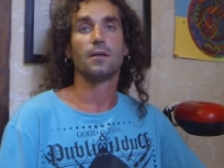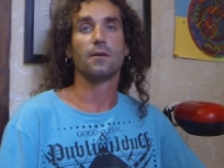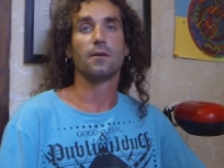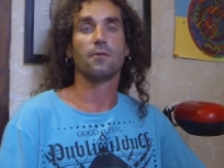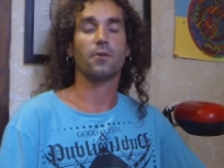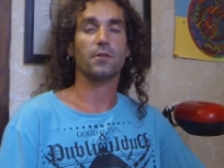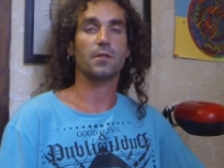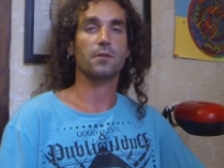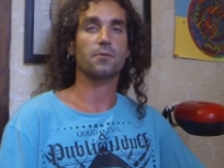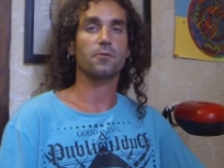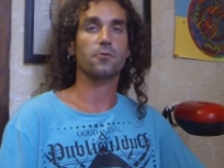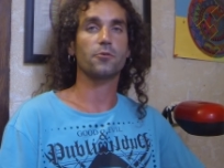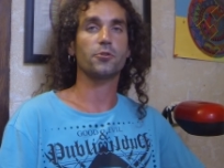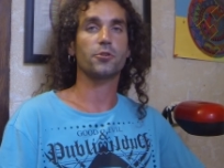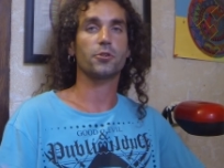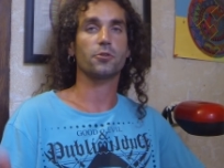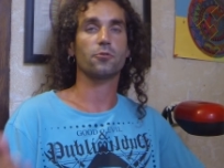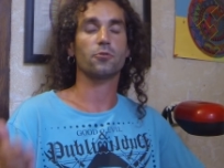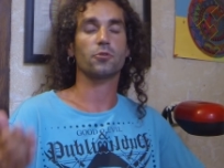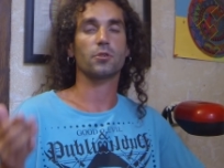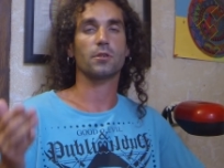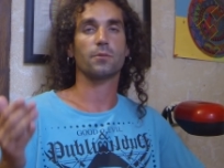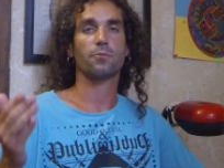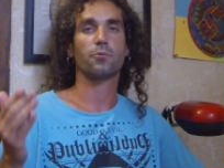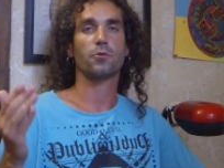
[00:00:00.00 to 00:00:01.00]
В этом случае
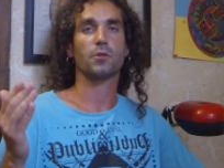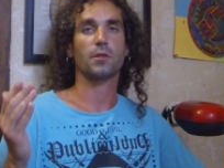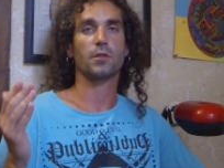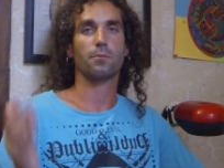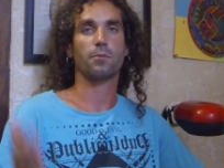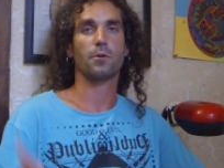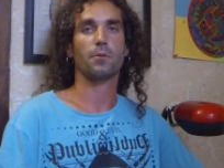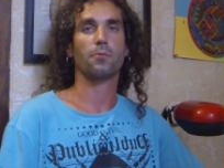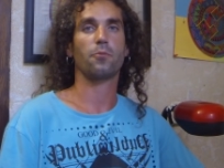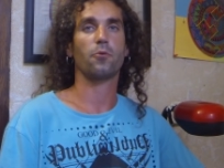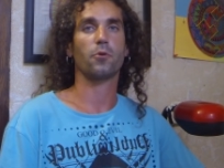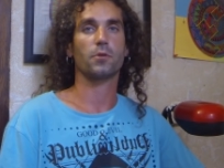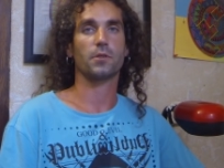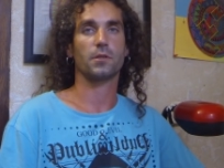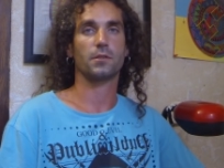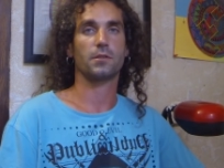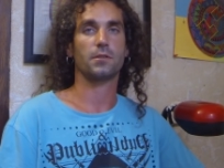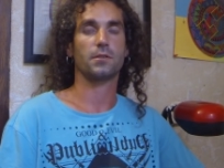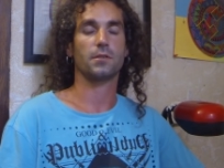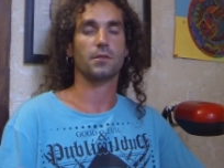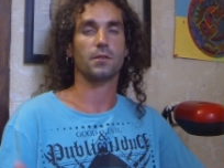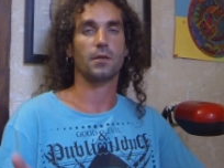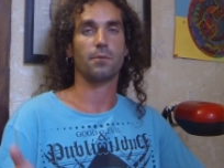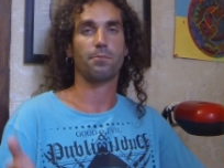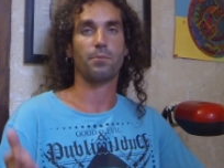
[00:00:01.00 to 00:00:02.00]
нужно будет
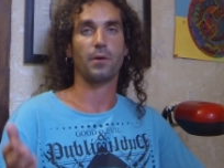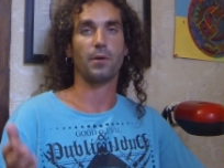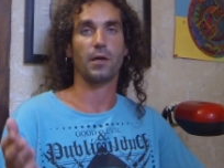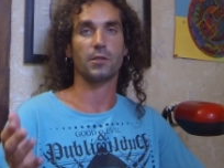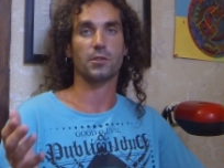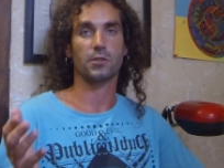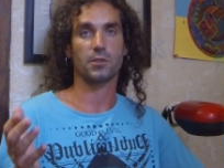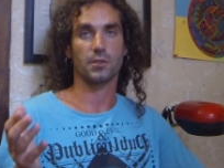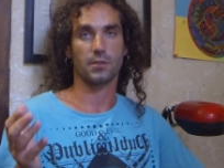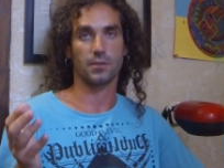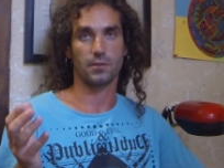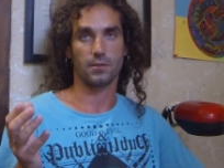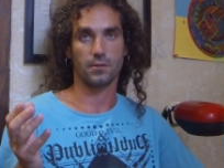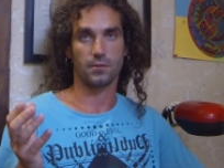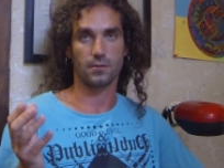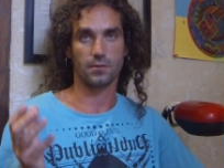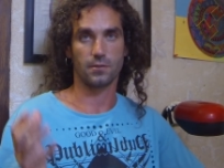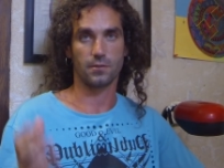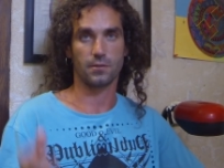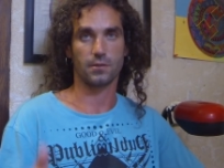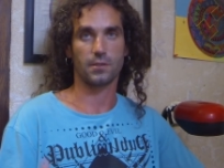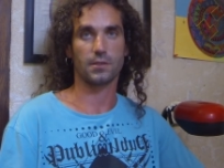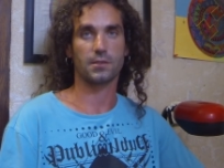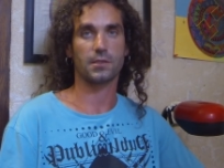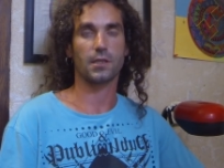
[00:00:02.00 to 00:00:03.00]
обработать, опять же,
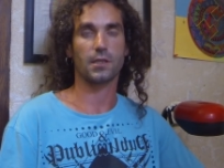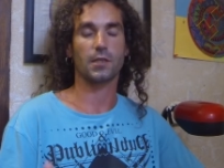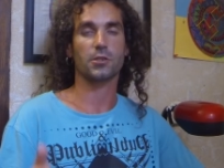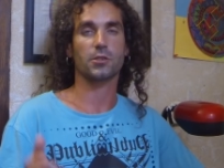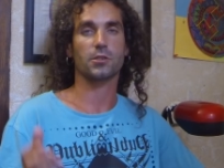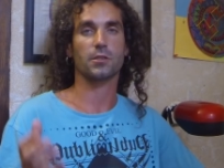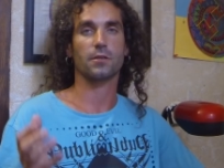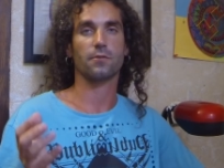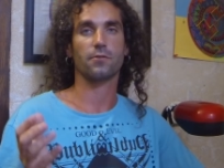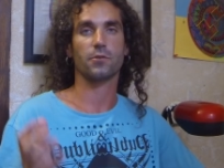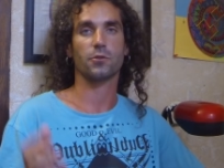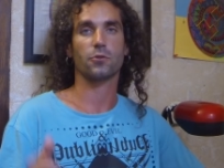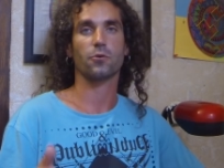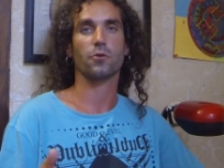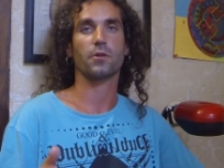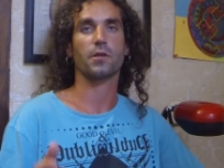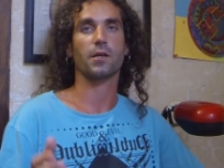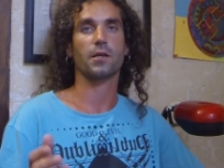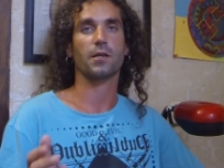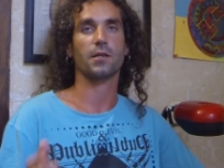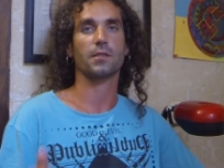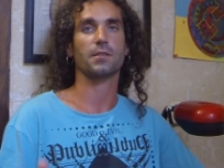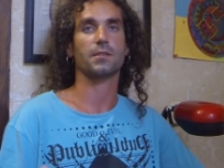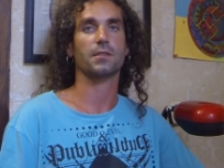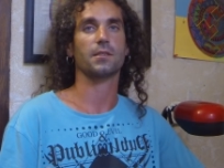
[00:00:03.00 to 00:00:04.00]
э, достаточно
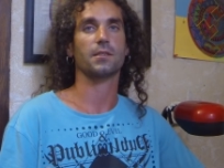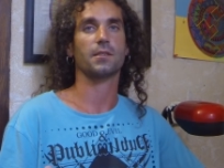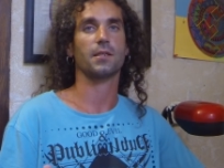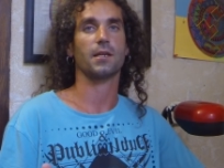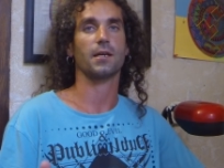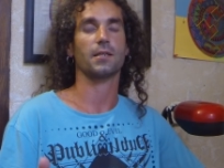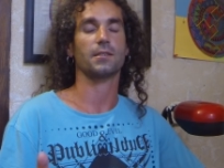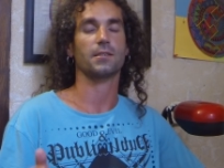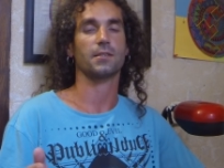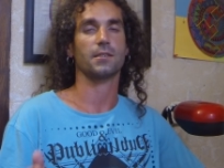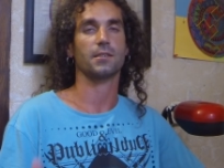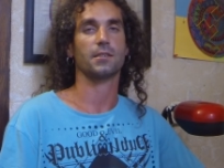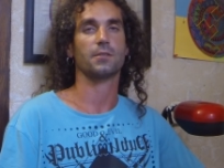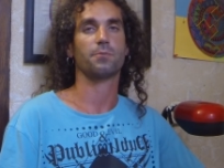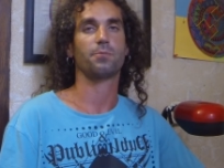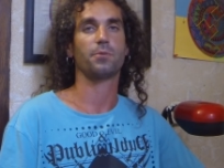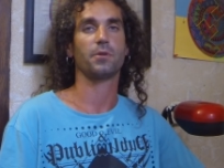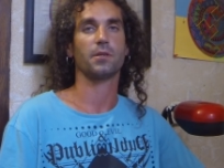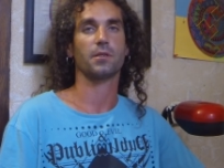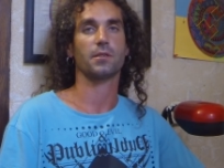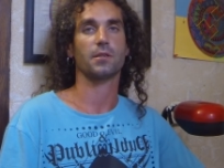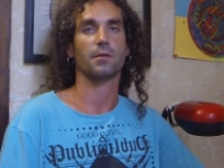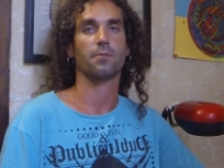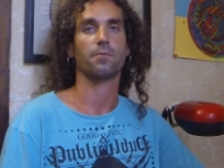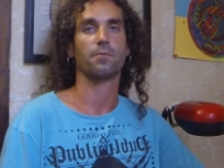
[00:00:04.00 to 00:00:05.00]
высокой концентрации
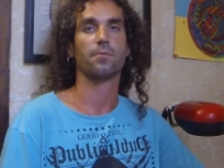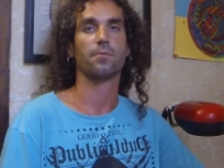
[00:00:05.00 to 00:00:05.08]
спиртом